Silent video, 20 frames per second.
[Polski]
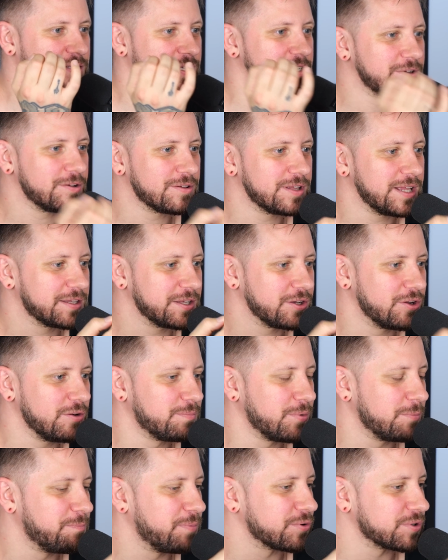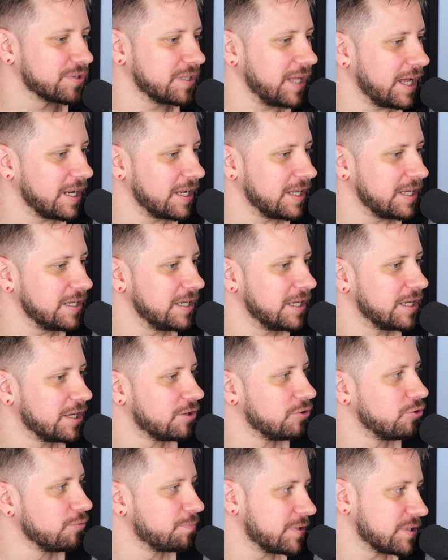tylko dlatego, bo portale
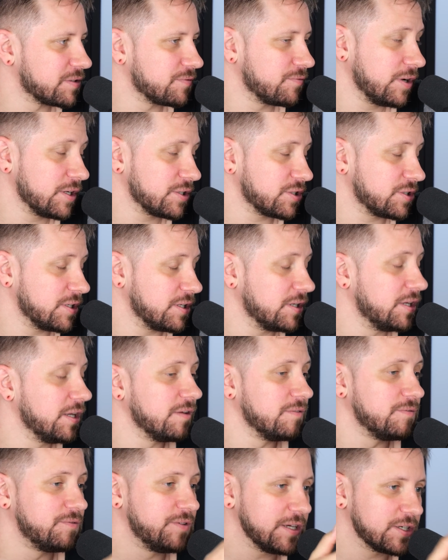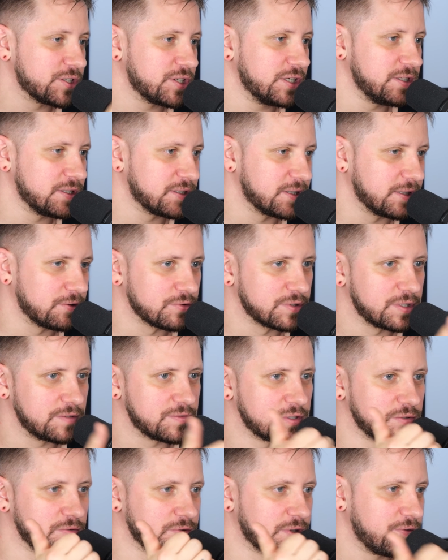lub też właśnie większe instytucje w
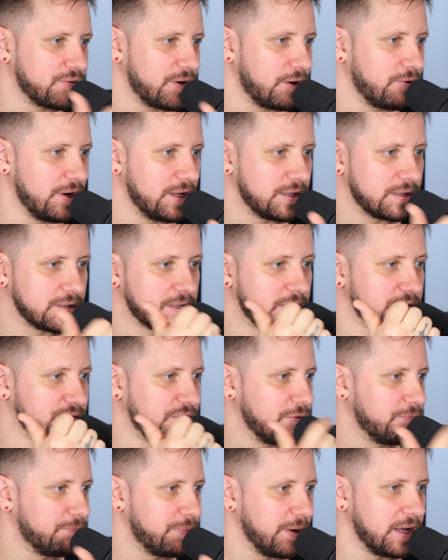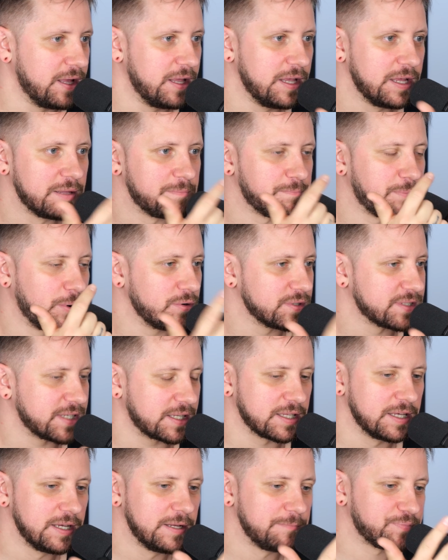stylu TVN, TVP, mhm.
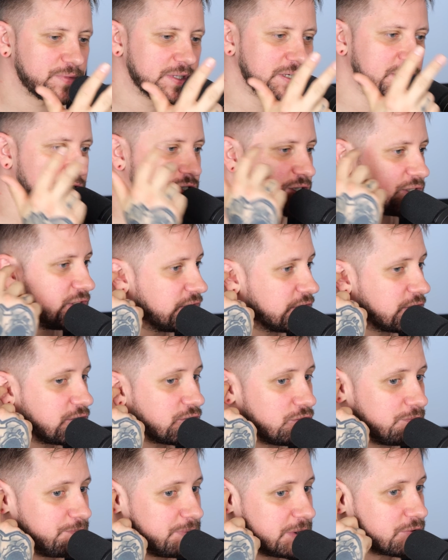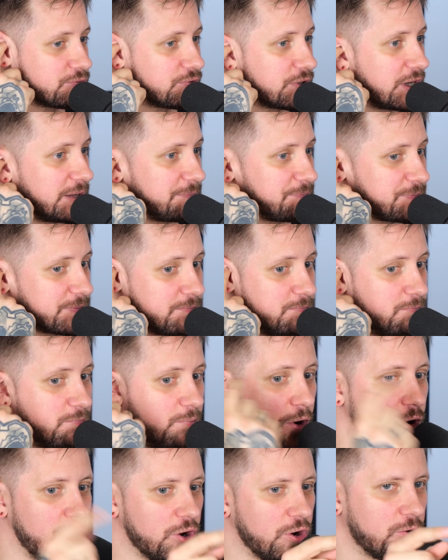Polsat, e, czyli grupy, które
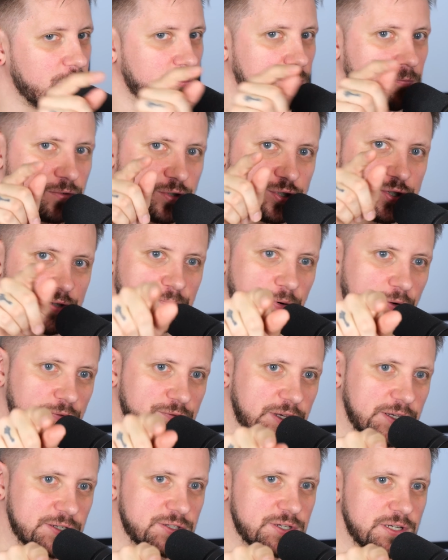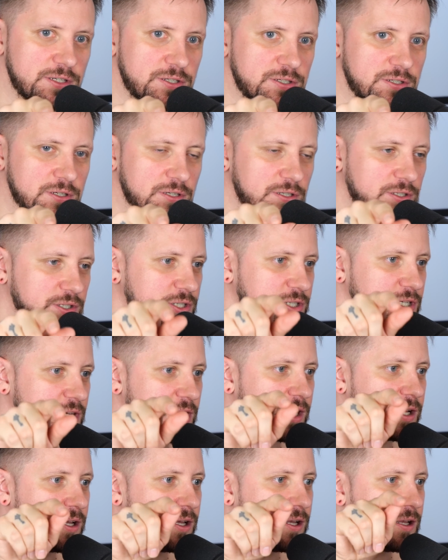mogą ci powiedzieć,
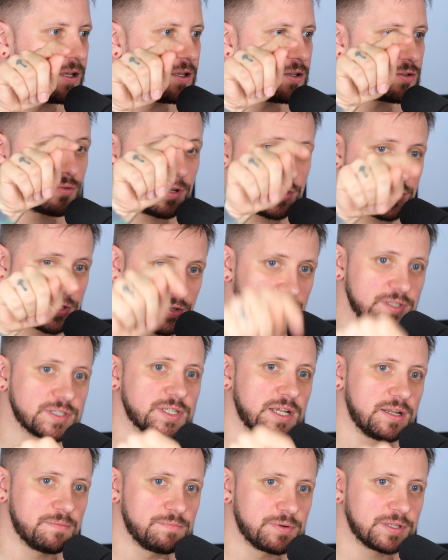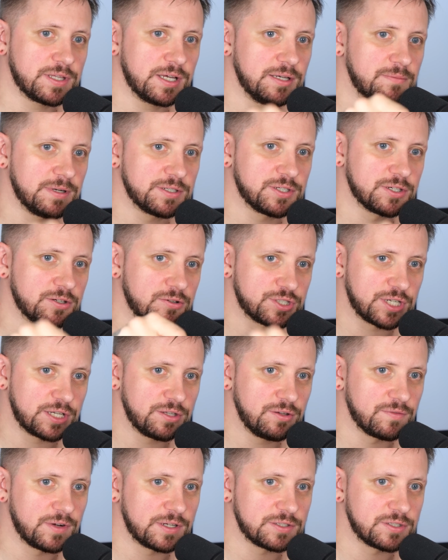że słuchajcie, to jest celebryta i macie go
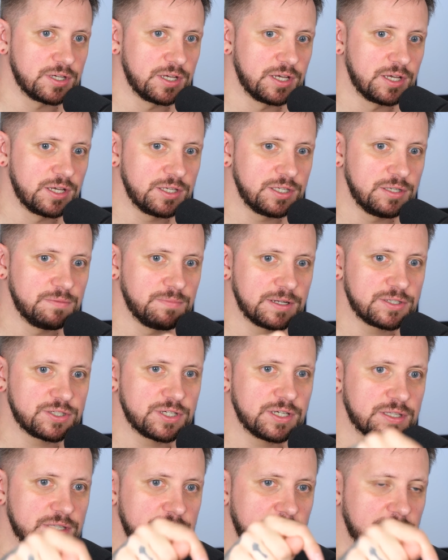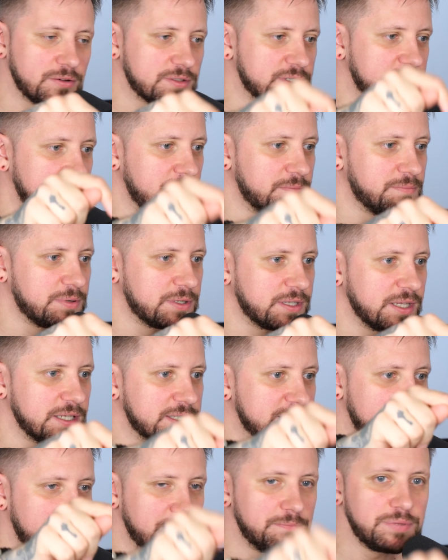szanować. I macie tego celebrytę
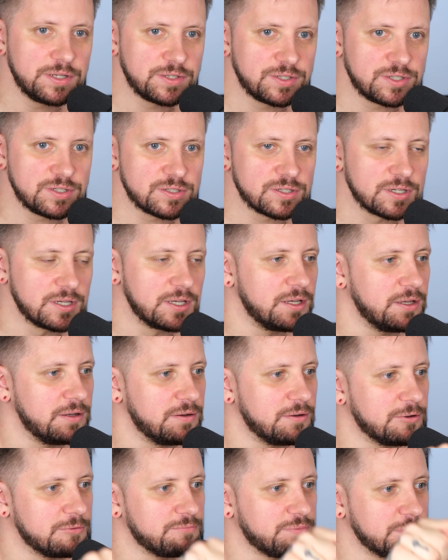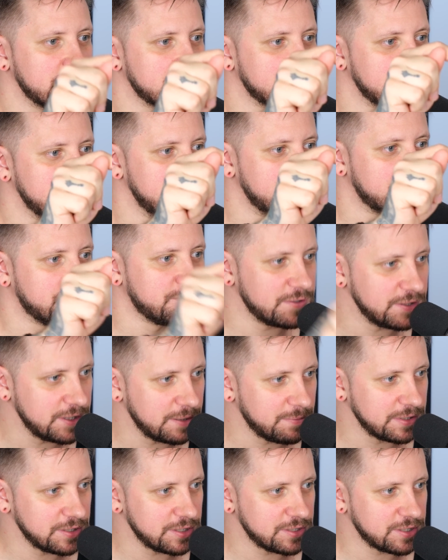celebrycić. E, bo jeżeli wy nie
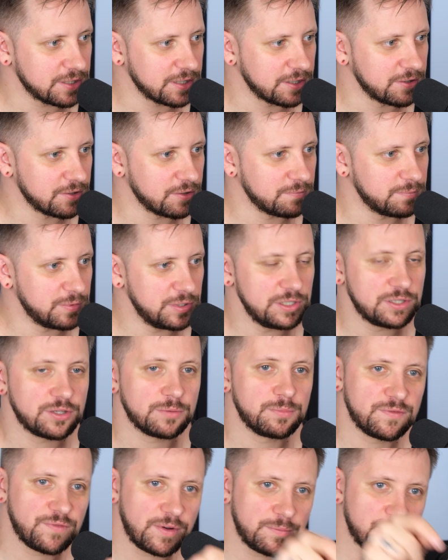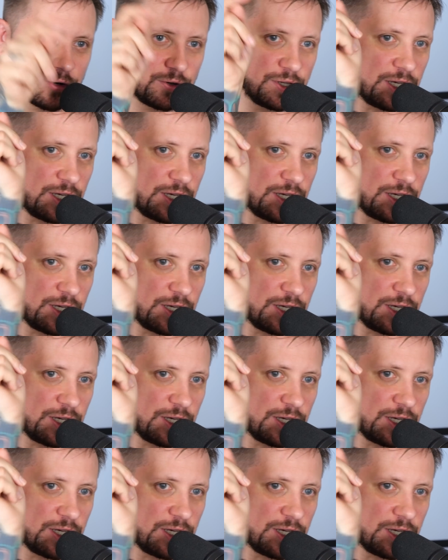będziecie tego robili, to my wam go